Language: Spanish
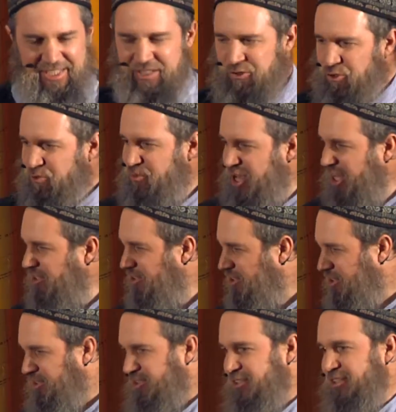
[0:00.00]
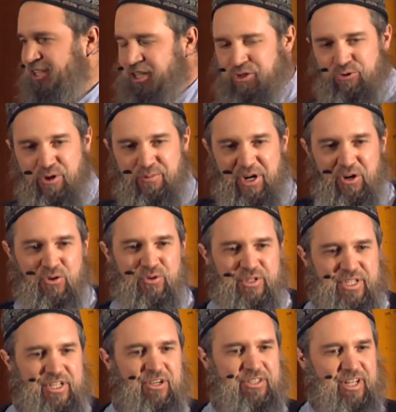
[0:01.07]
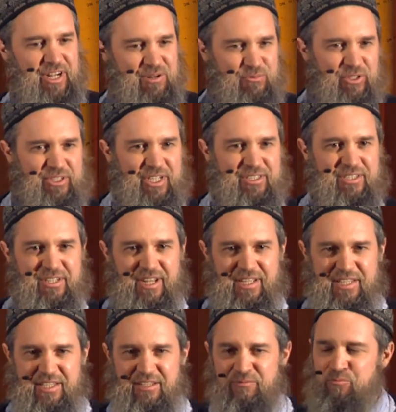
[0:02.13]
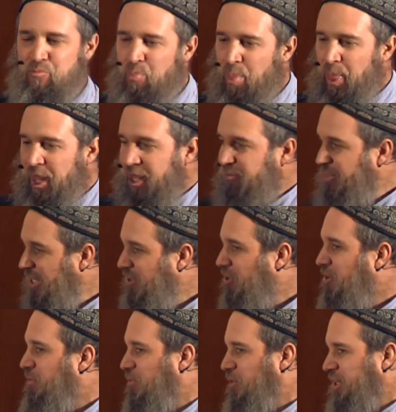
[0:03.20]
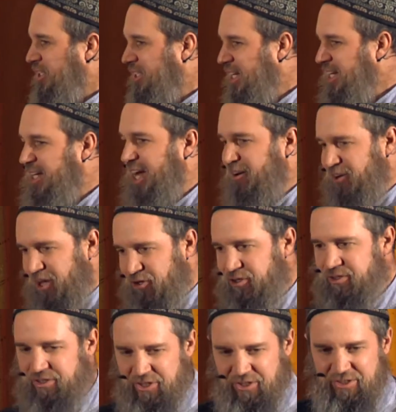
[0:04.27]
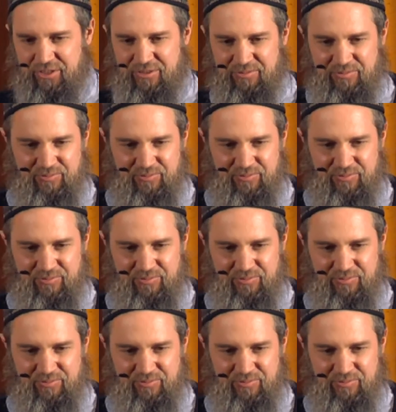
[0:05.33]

Durmiendo. Tu hermano judío está en el monte Sinaí viendo cómo Moisés habla con Dios.